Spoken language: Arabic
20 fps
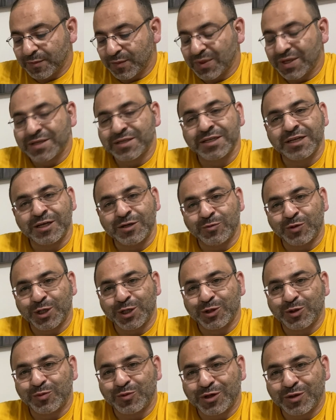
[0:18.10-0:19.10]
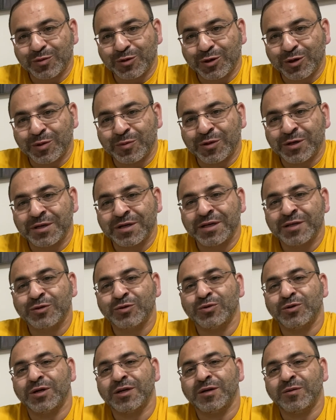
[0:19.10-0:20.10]
السلام عليكم ورحمة الله
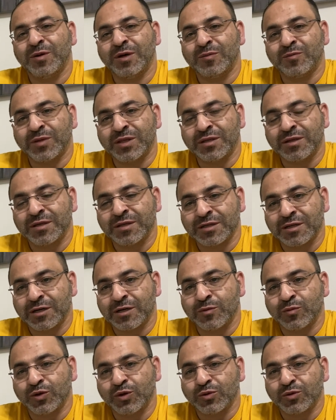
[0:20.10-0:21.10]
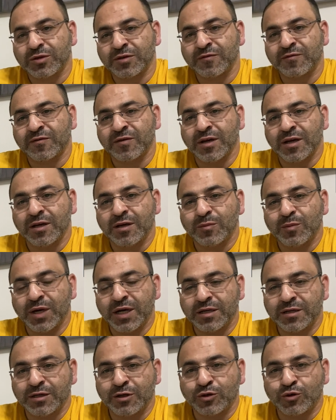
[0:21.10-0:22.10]
وبركاته أنا محمد ناصر أبو يوسف
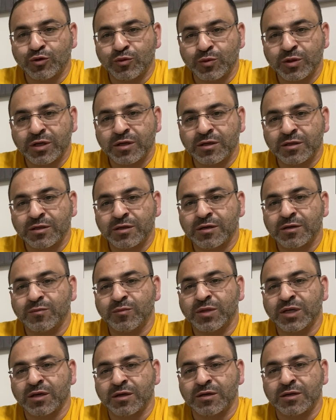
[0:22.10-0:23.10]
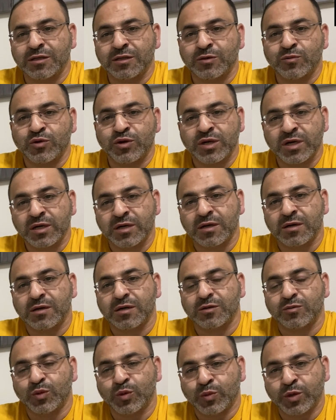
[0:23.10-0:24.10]
بحييكم من قطر من قناة
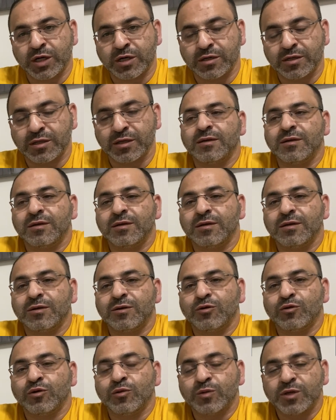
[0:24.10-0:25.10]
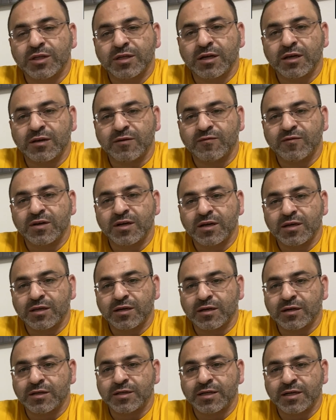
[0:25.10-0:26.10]
مذكرات ممرض وبنتكلم في هذه
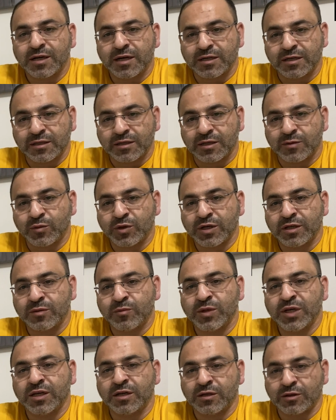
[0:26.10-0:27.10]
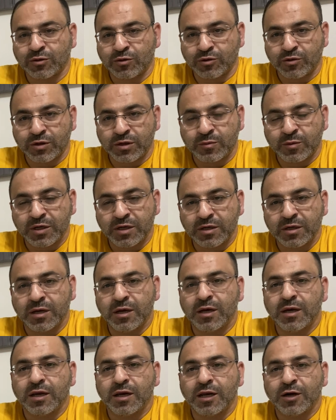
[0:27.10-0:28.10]
القناة عن التمريض مهنة العظماء
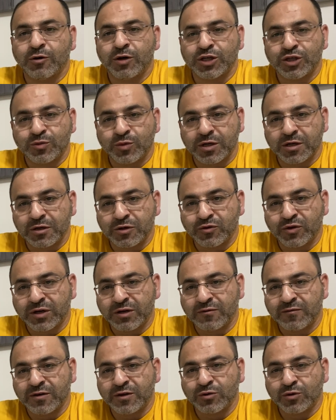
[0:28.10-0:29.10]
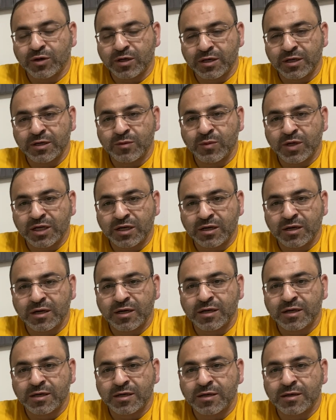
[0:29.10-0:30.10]
لو عجبك عنوان الفيديو خليك معنا
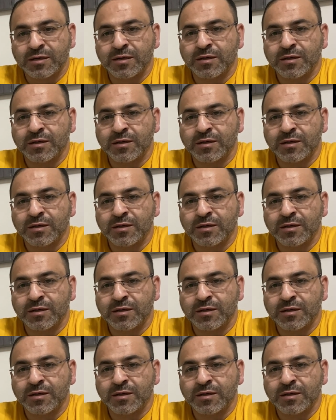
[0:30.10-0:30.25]
للآخر